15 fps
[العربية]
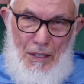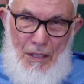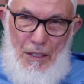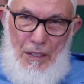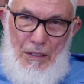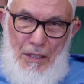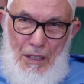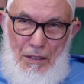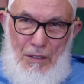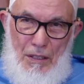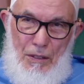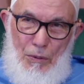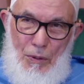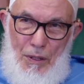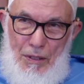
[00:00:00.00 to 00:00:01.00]
نحن
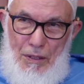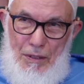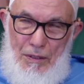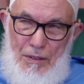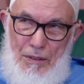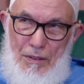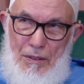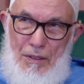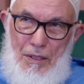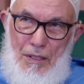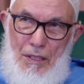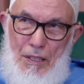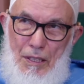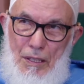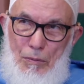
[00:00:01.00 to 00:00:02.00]
نتحدث عن
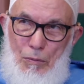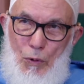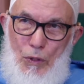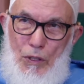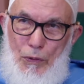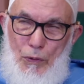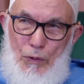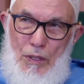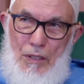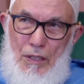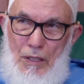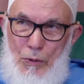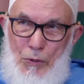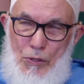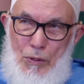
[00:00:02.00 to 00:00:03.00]
موقفنا
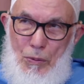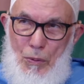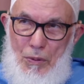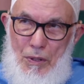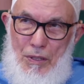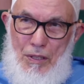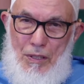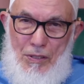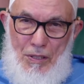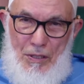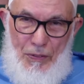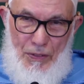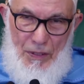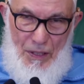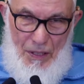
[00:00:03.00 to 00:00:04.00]
نحن السبب الذي
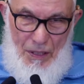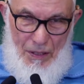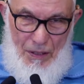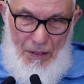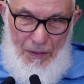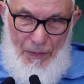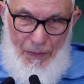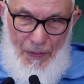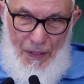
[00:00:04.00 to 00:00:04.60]
نزلت فيه الآية إن